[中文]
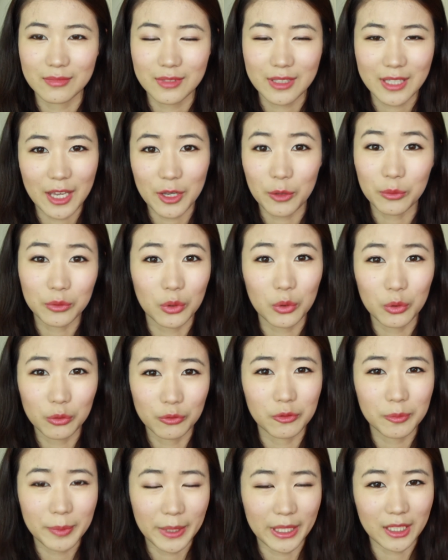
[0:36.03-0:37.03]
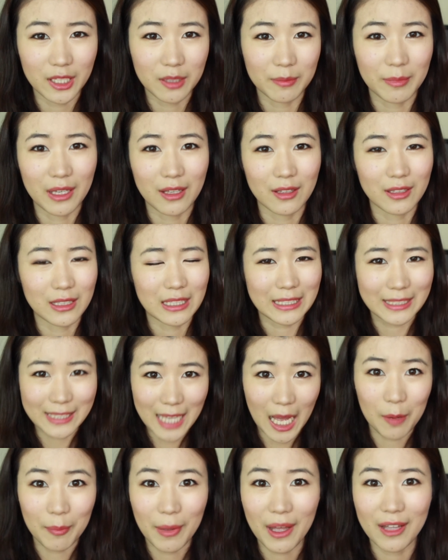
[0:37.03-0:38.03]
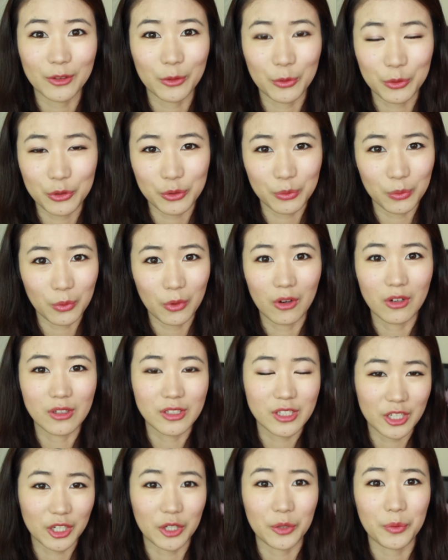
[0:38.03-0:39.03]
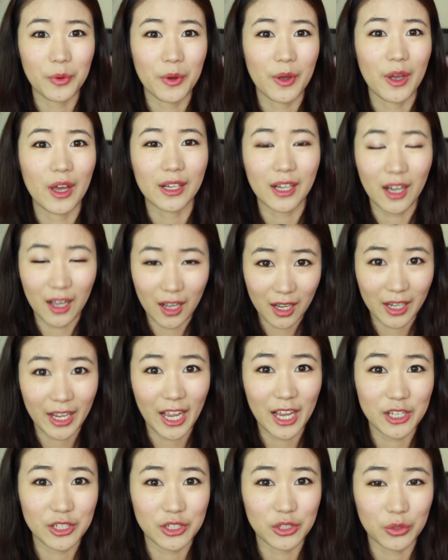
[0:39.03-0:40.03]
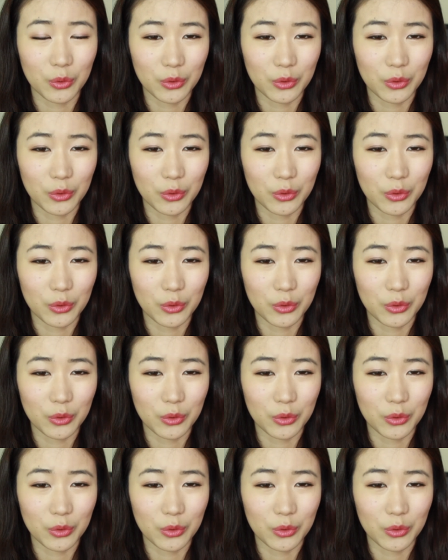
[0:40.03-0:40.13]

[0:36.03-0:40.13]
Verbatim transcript: 在用的护肤品里面，一大半都是我这个月刚刚开始，